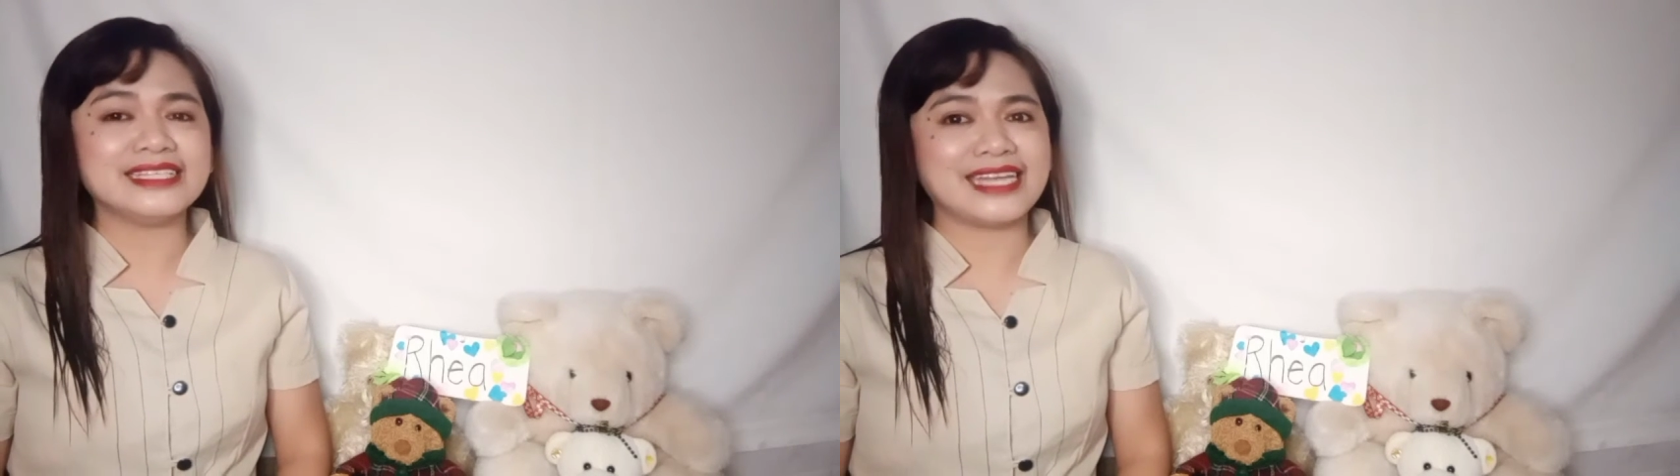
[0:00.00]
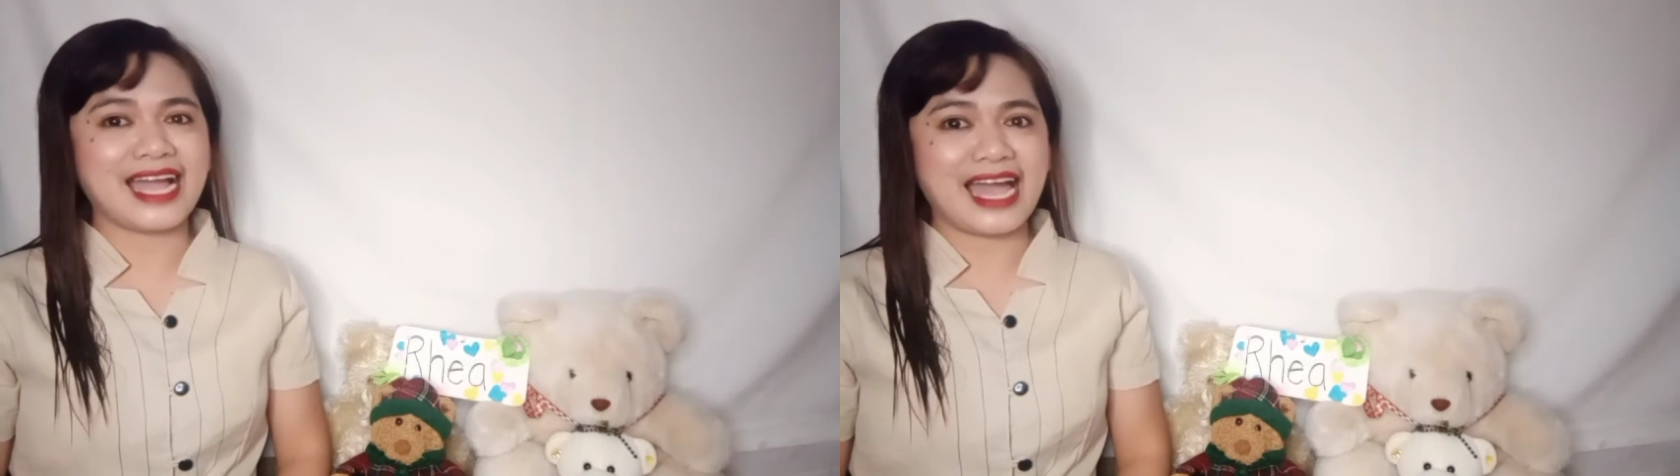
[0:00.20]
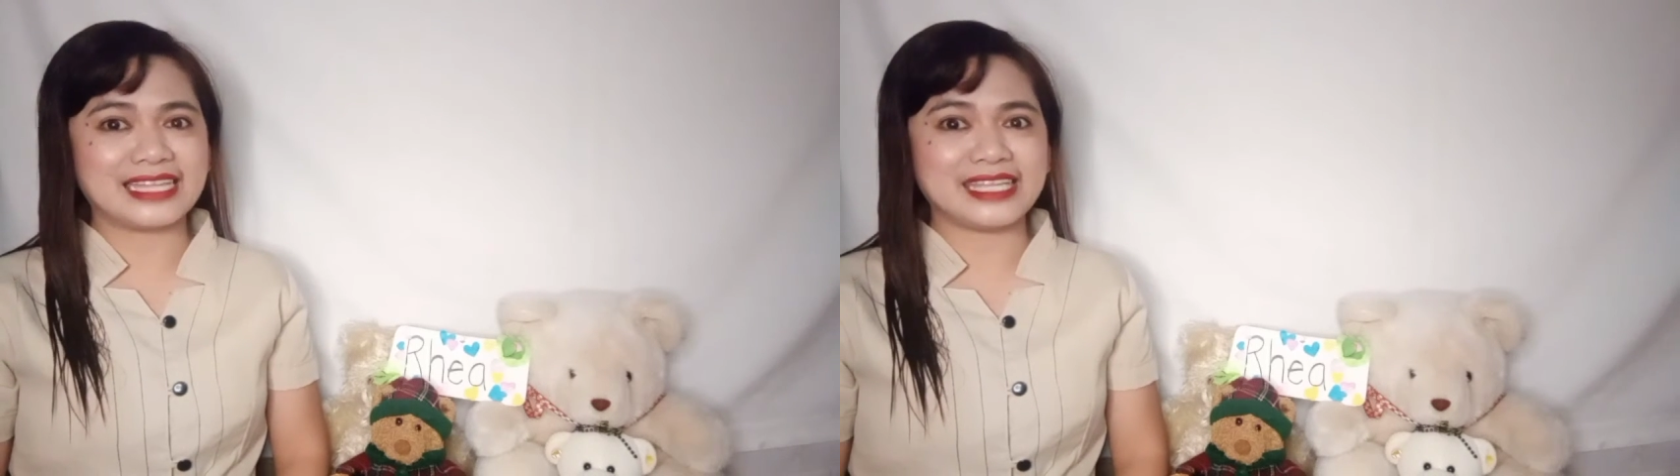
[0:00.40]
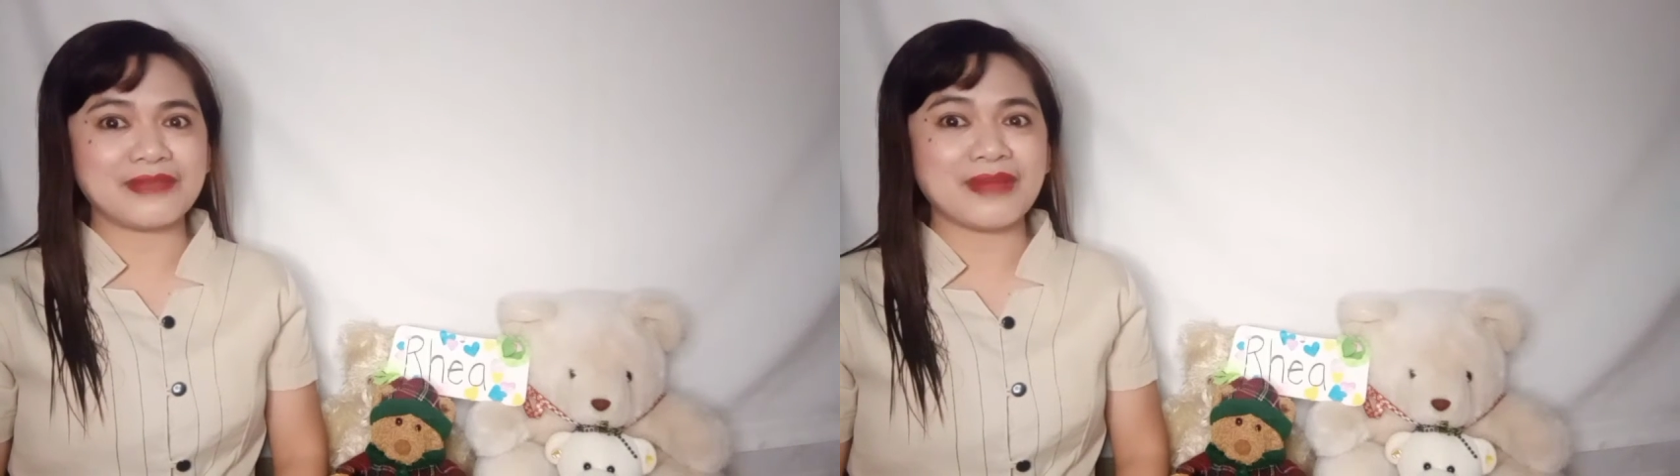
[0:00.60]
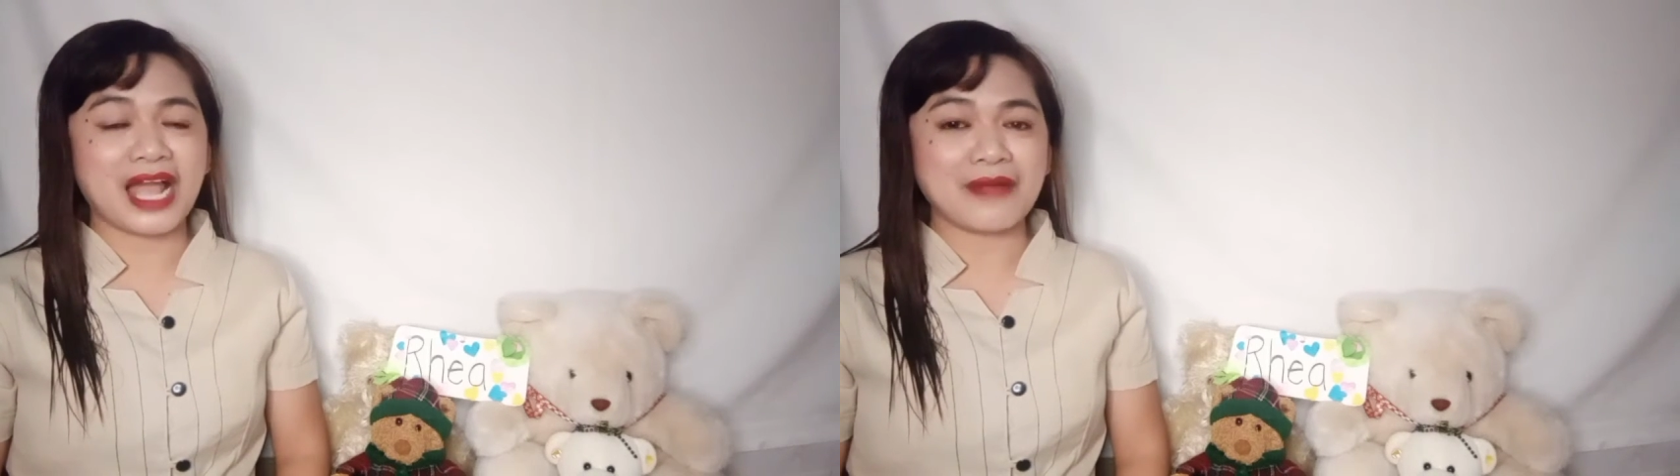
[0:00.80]
ng
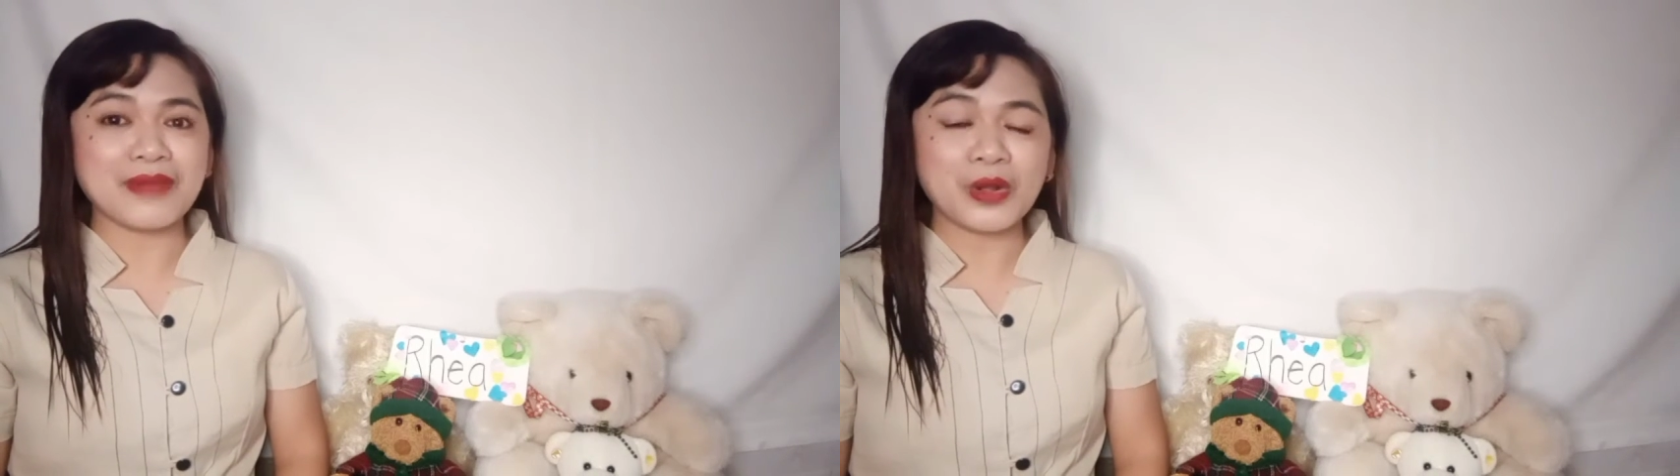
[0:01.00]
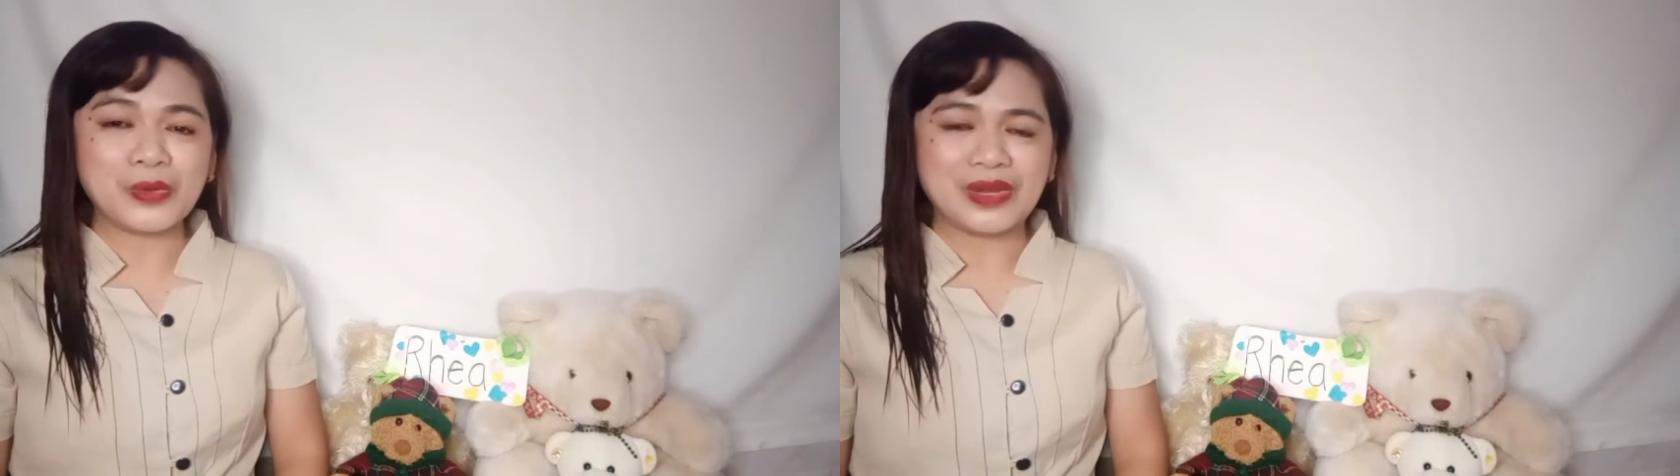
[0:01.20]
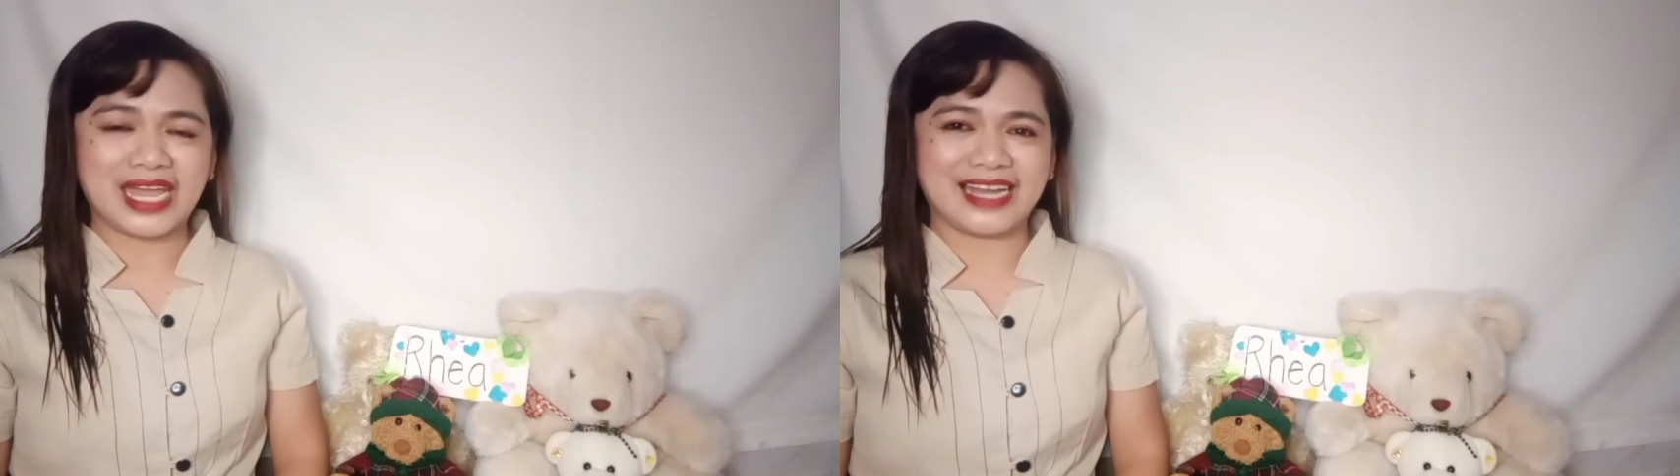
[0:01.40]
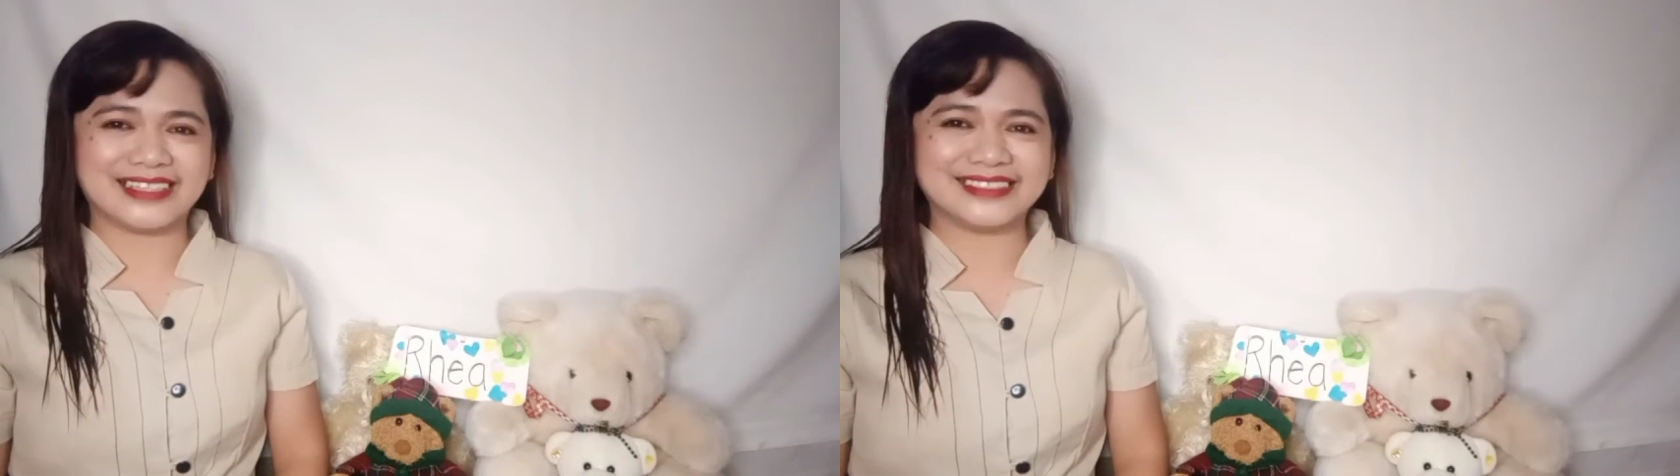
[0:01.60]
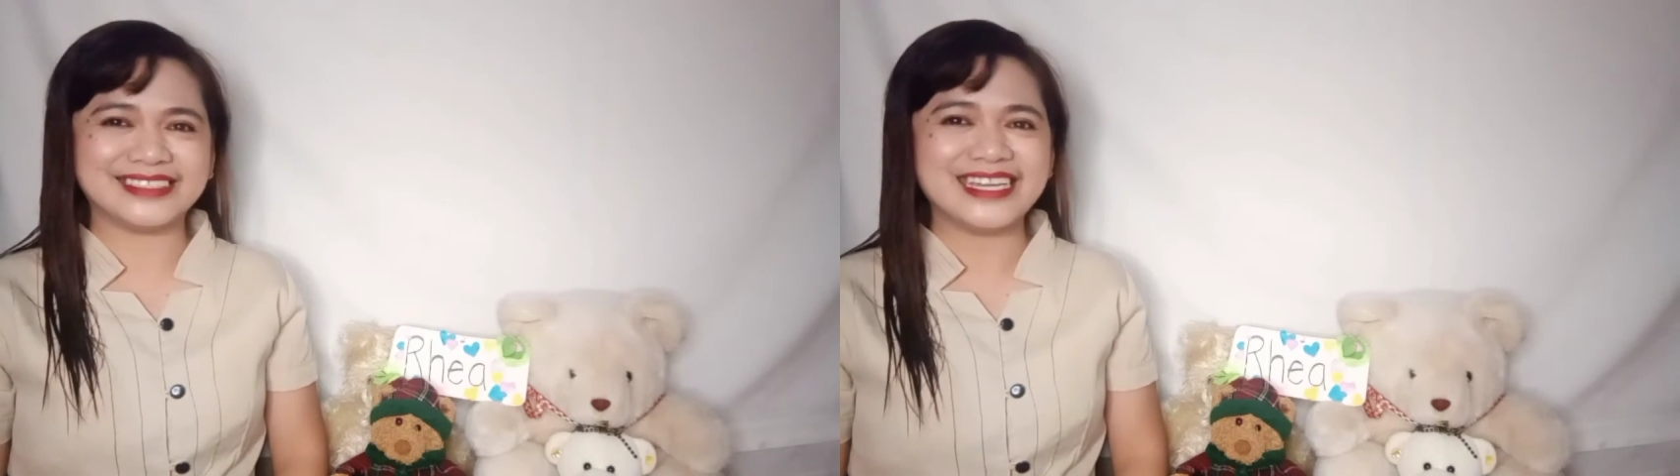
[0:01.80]
ating mga magulang,